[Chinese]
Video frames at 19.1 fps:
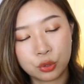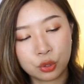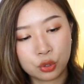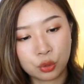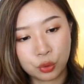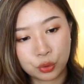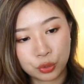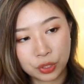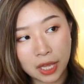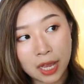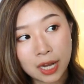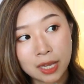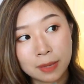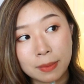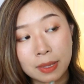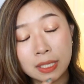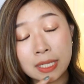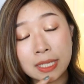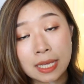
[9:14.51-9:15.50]
就是我觉得它里
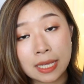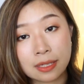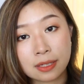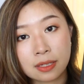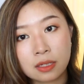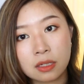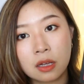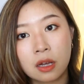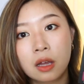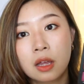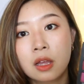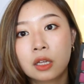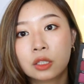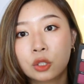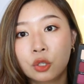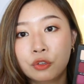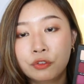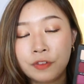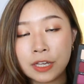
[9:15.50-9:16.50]
面的颜色
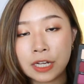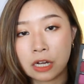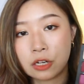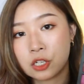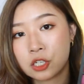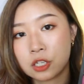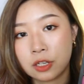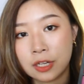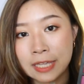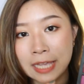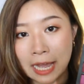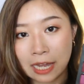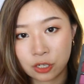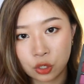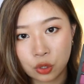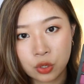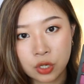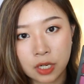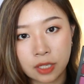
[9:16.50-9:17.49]
都非常适合亚
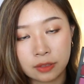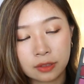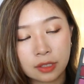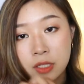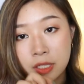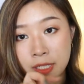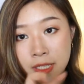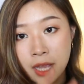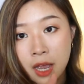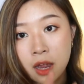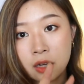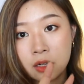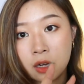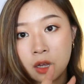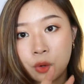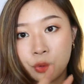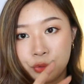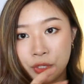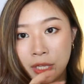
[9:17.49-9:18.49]
洲人。其二
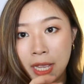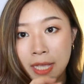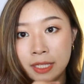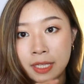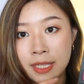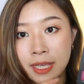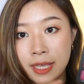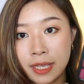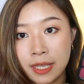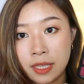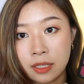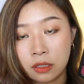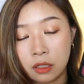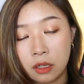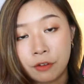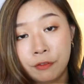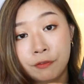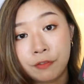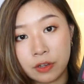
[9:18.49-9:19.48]
呢，我觉得它的眼影
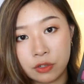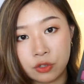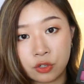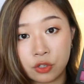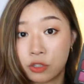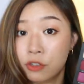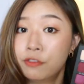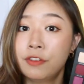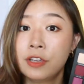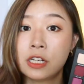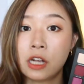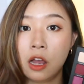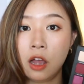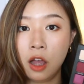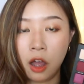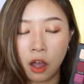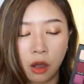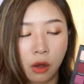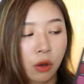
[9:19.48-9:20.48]
的粉质非常
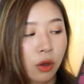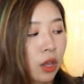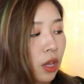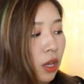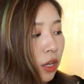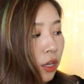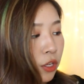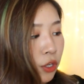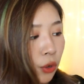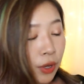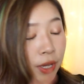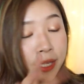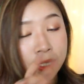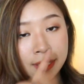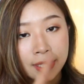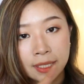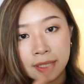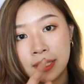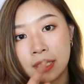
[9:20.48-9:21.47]
好，有
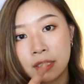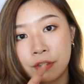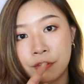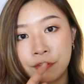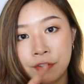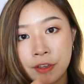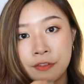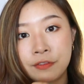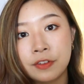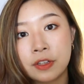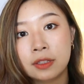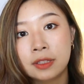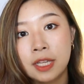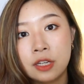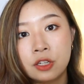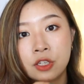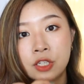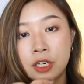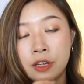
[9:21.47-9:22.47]
一点点的飞粉，
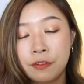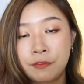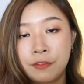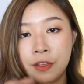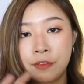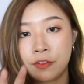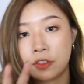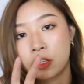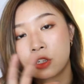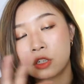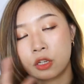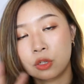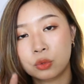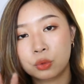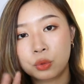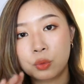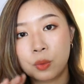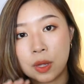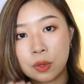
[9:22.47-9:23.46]
但是这个飞粉的
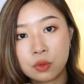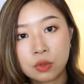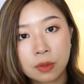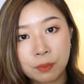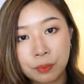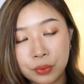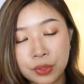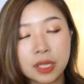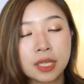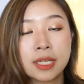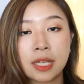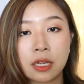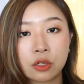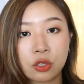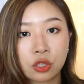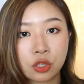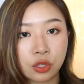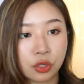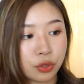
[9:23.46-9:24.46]
程度完全不影
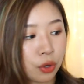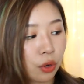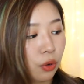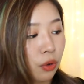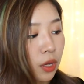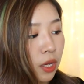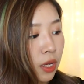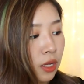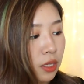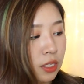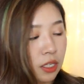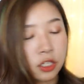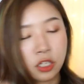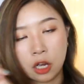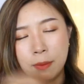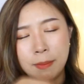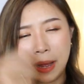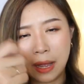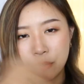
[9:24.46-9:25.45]
响使用，你
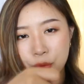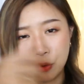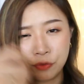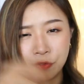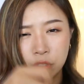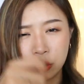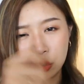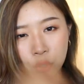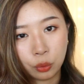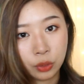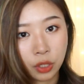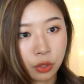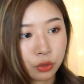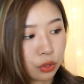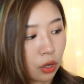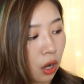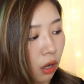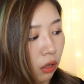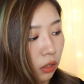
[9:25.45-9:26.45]
只要把余粉抖掉
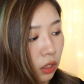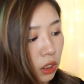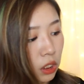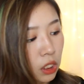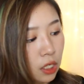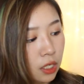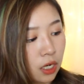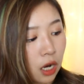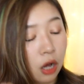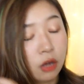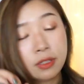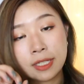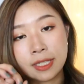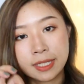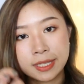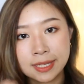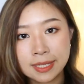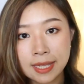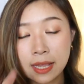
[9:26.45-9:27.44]
就好了。然后
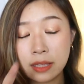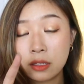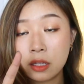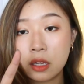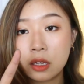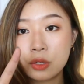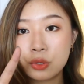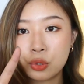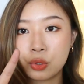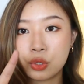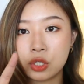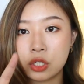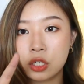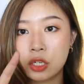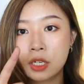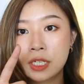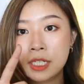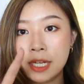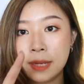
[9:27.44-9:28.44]
其三呢，就
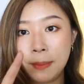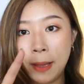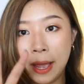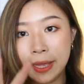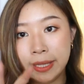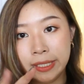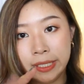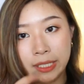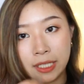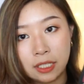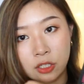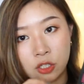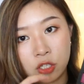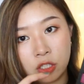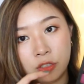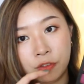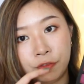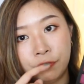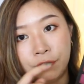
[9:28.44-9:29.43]
是这盘眼影
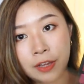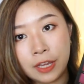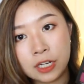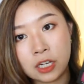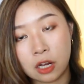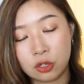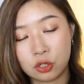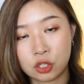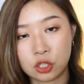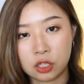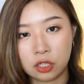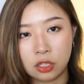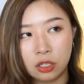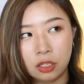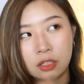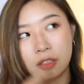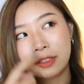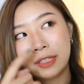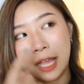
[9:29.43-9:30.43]
真的非常适
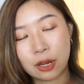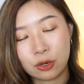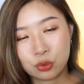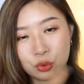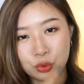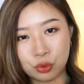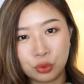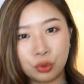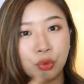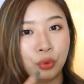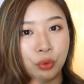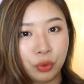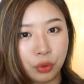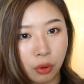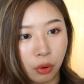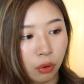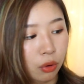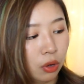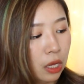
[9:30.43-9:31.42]
合带出去旅
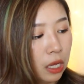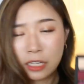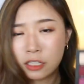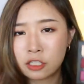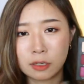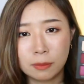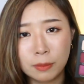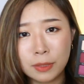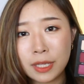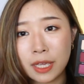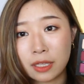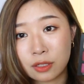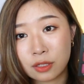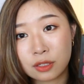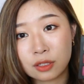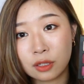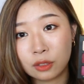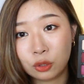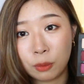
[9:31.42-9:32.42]
游，它什么颜
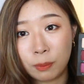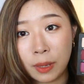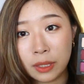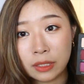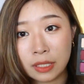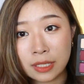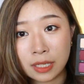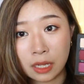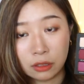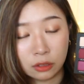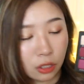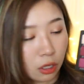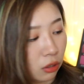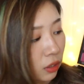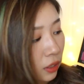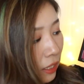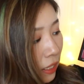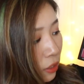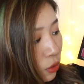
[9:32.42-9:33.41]
色都帮你想
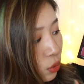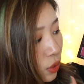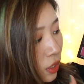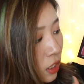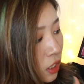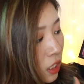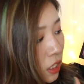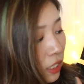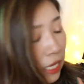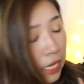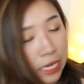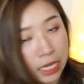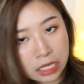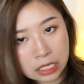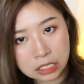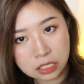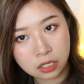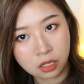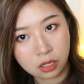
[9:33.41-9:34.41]
到了，连最深的
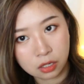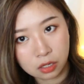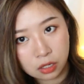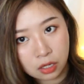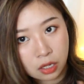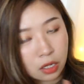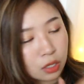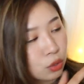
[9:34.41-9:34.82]
黑色。